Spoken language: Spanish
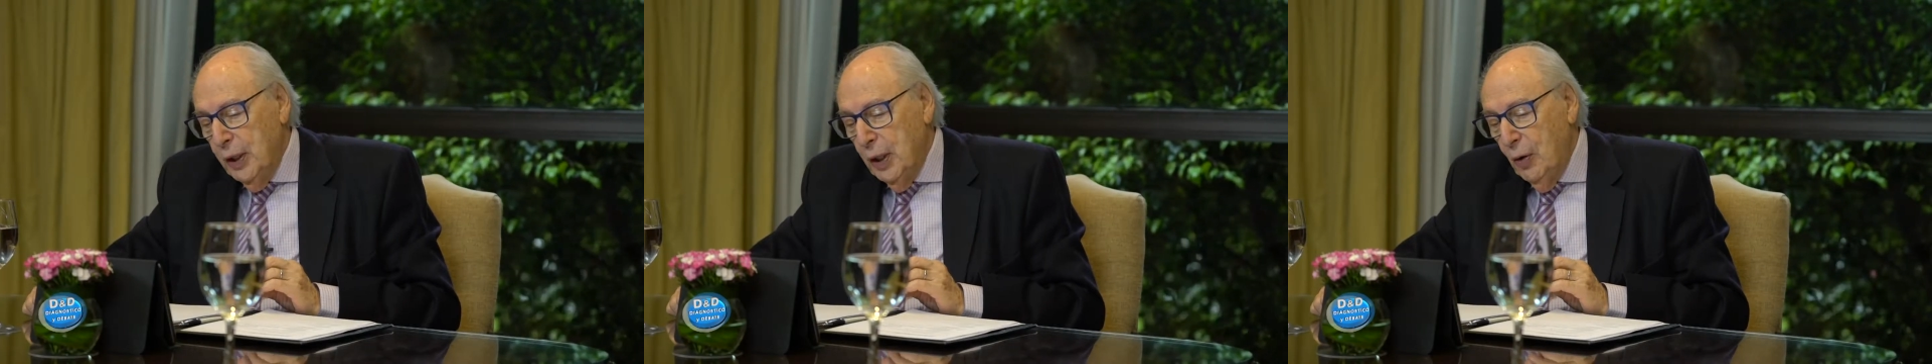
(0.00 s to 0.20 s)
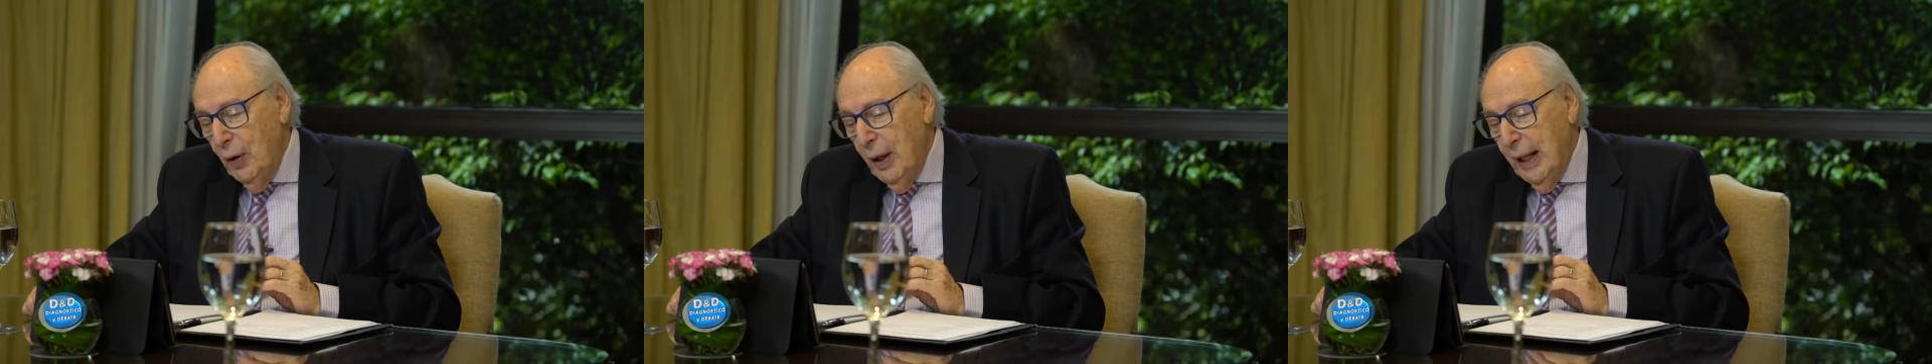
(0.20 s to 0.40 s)

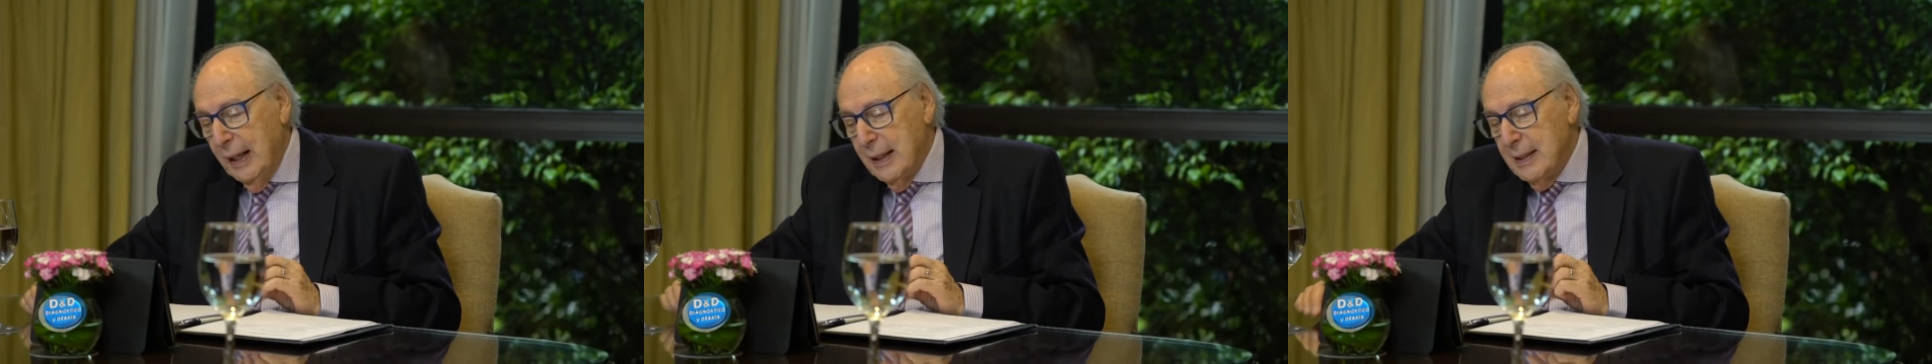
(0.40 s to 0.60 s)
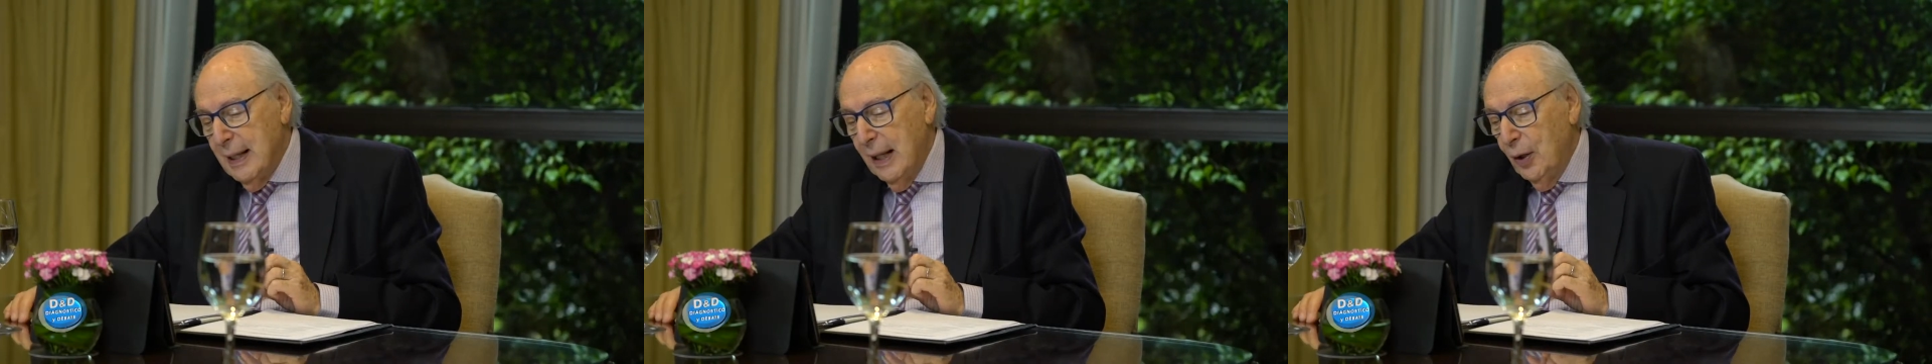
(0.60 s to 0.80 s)
Nicolás
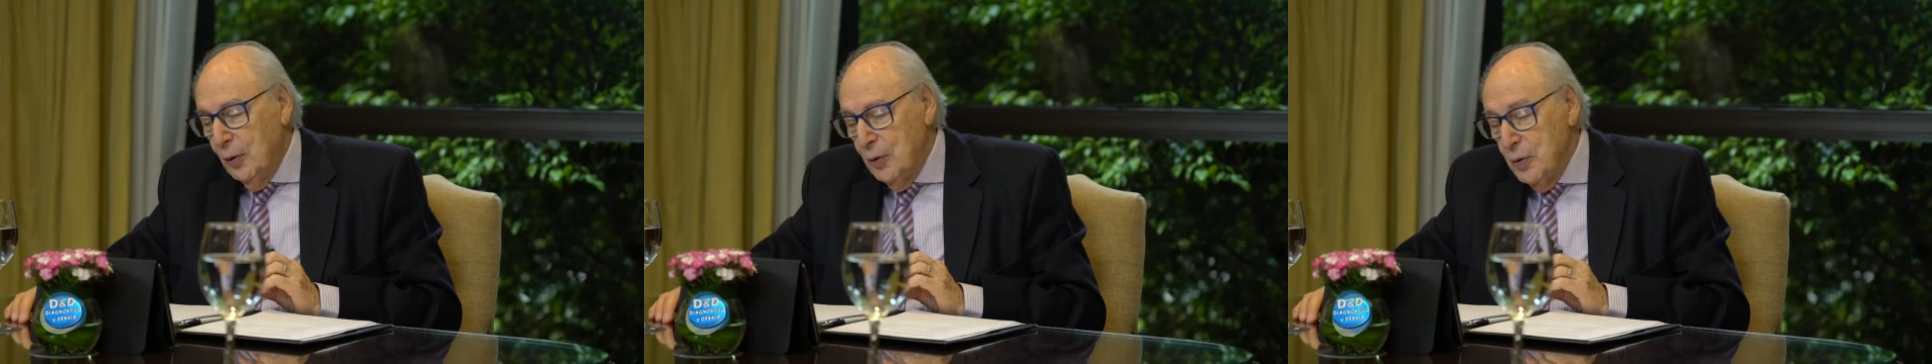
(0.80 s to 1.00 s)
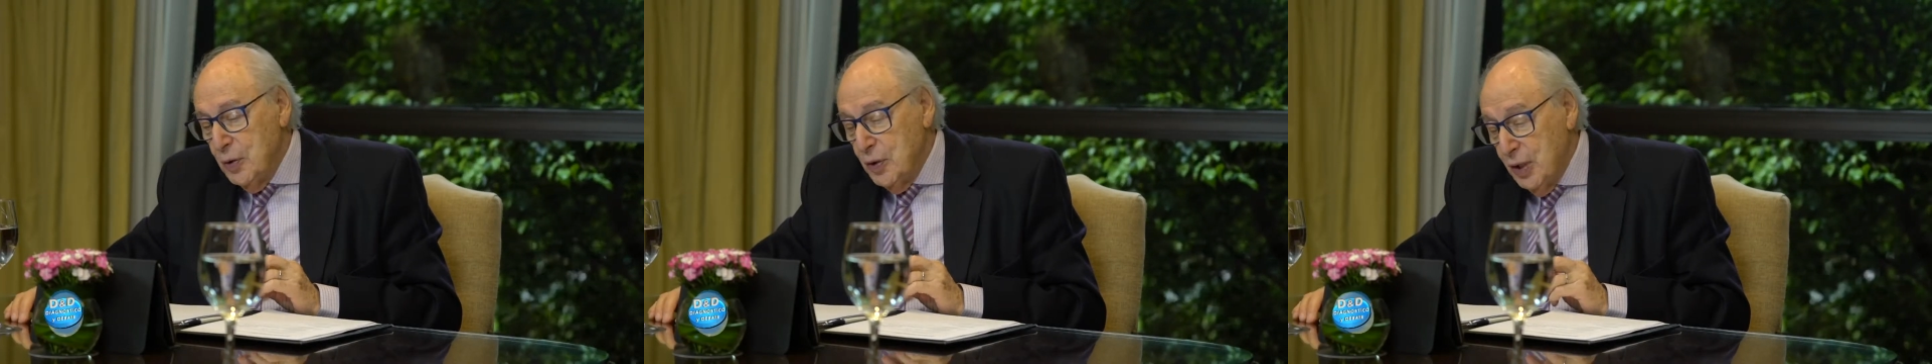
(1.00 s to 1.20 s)
Casar
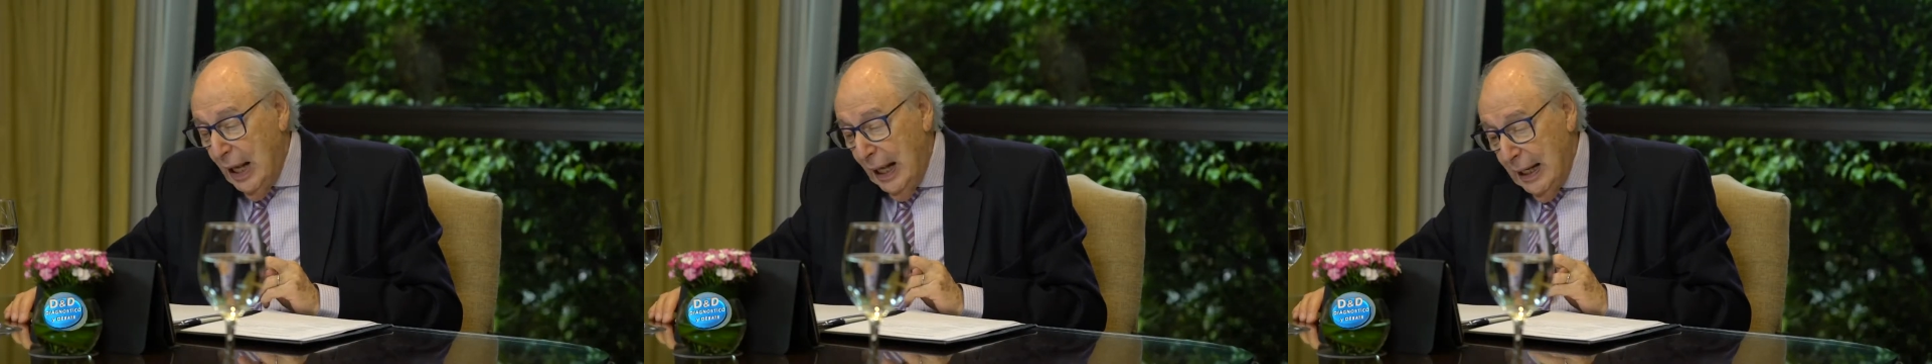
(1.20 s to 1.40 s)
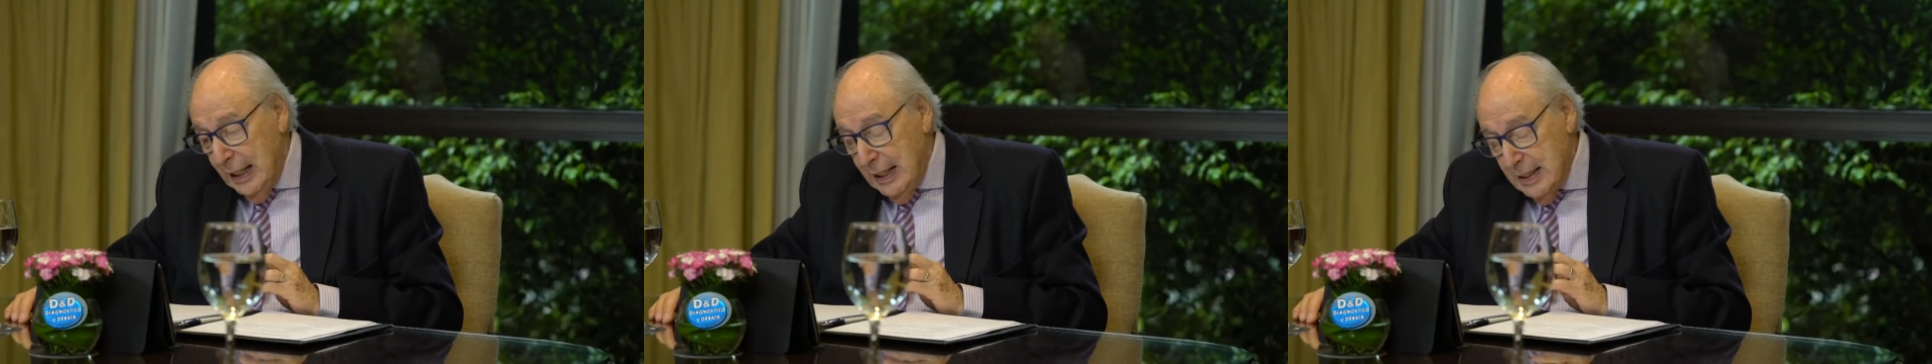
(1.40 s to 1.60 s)

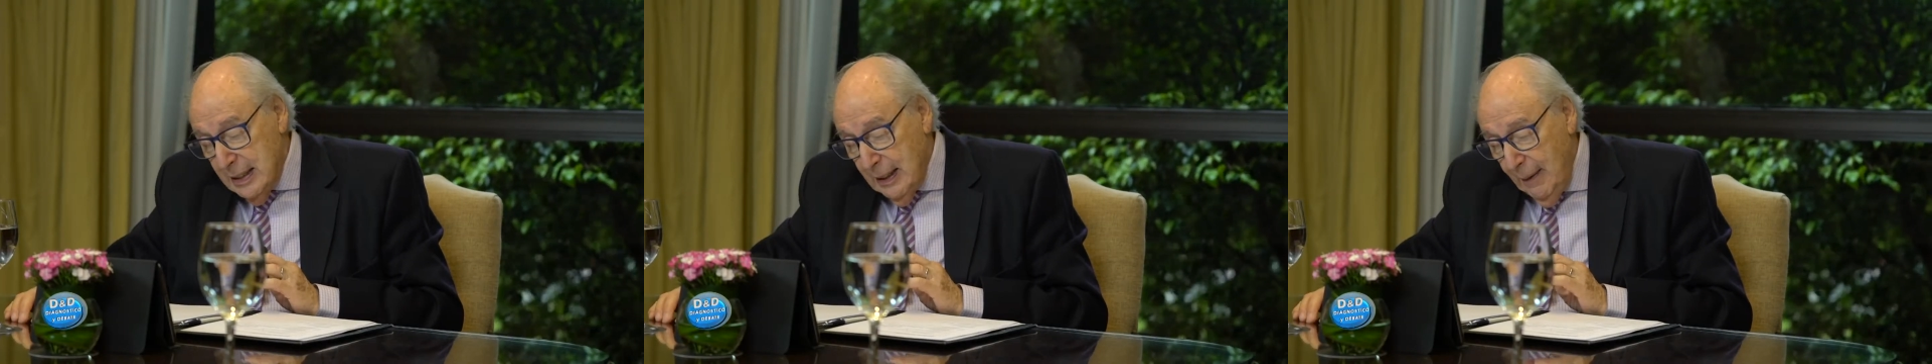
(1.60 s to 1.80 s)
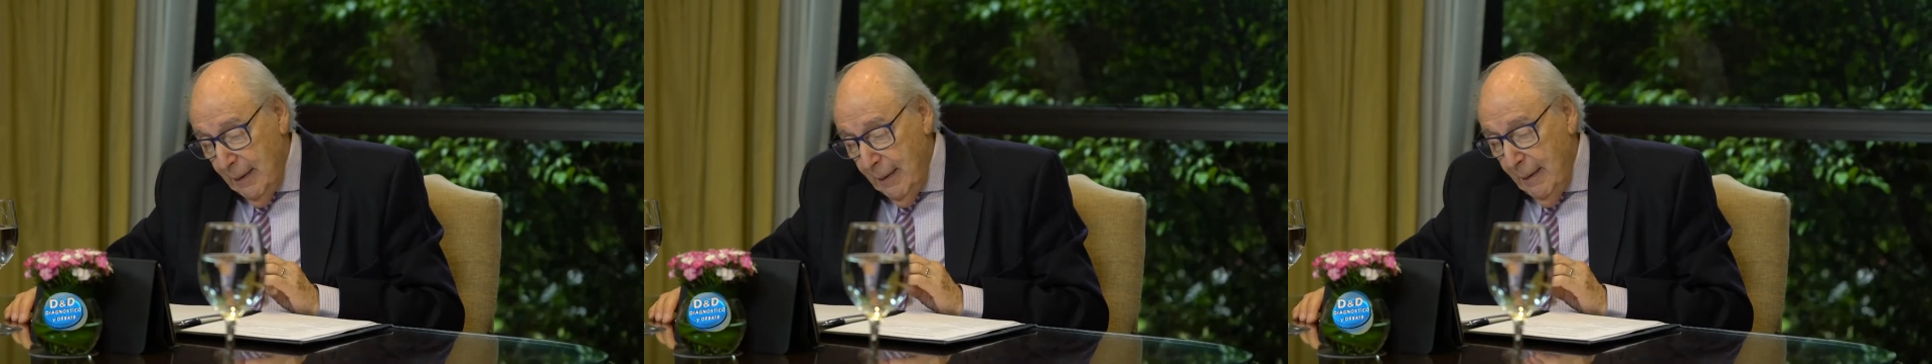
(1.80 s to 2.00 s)

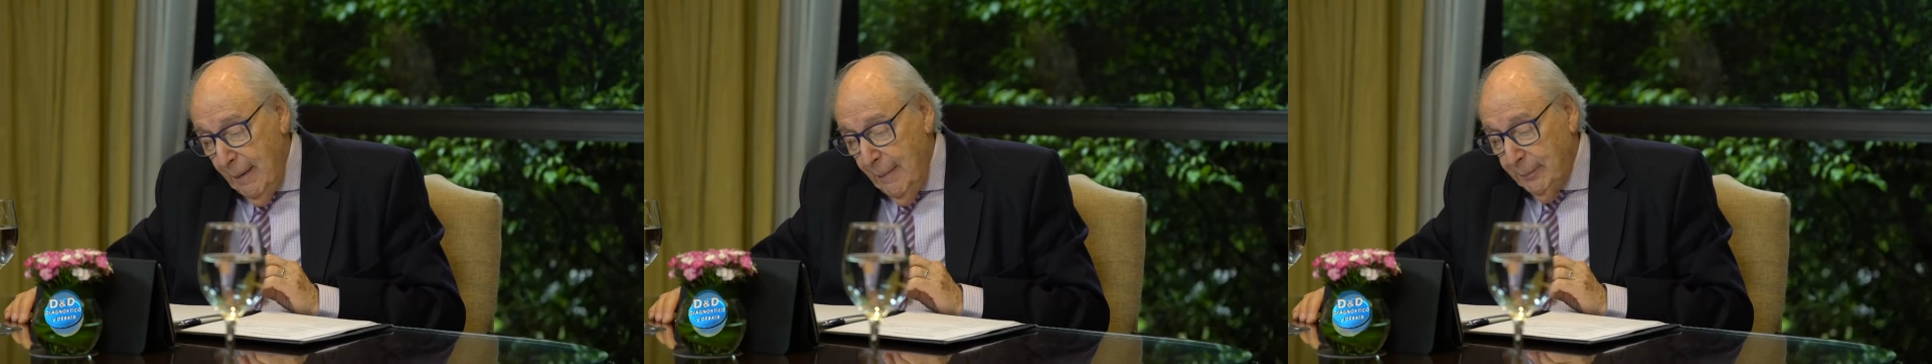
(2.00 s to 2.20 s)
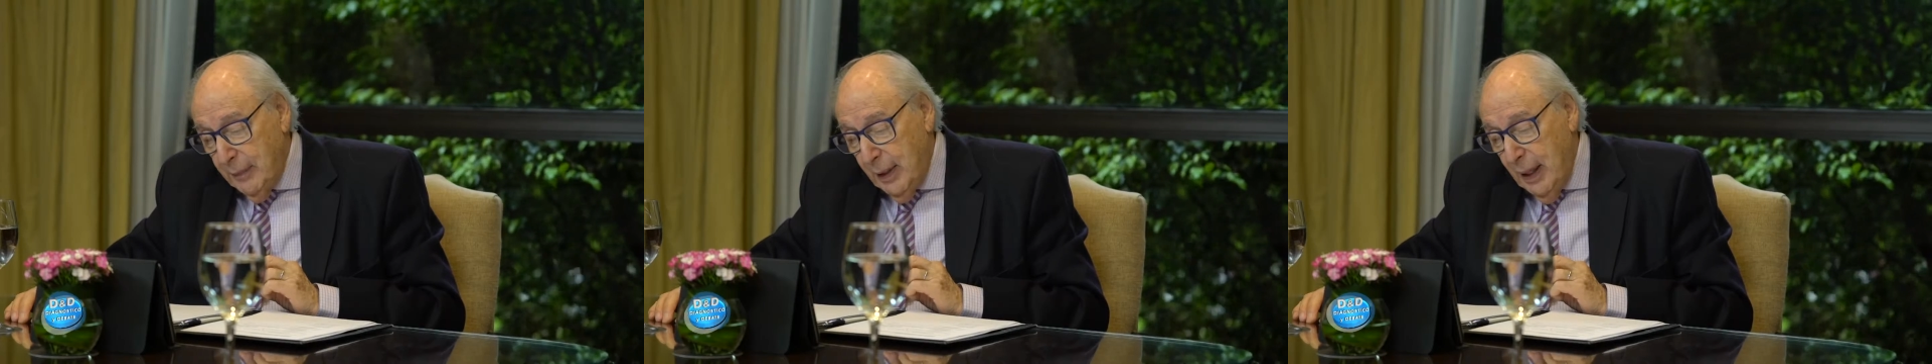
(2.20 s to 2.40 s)
González
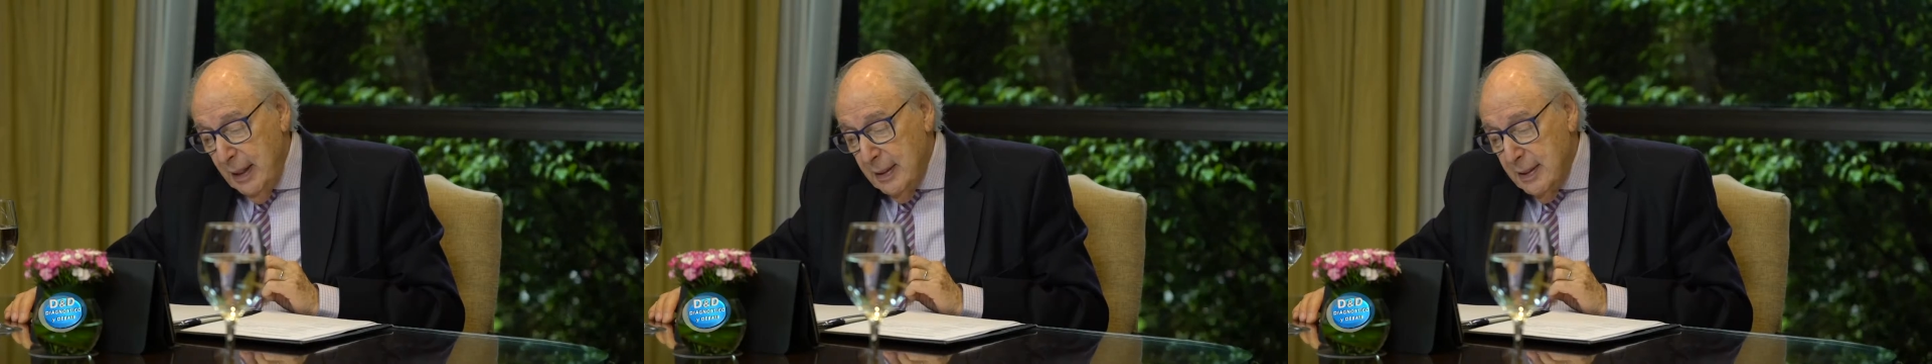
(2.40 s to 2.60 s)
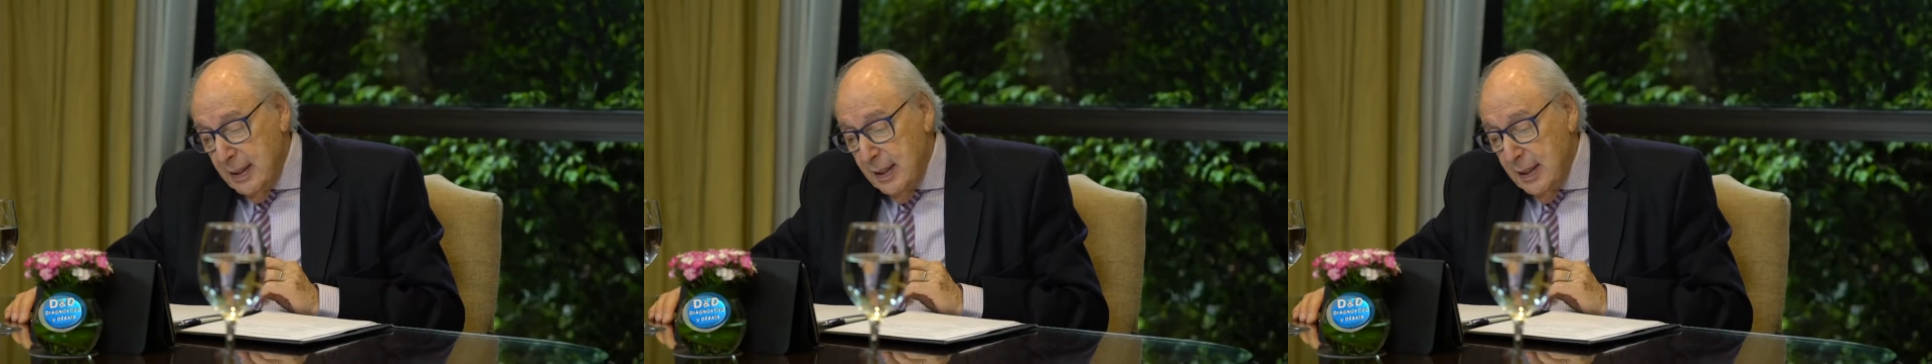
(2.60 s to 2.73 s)
que es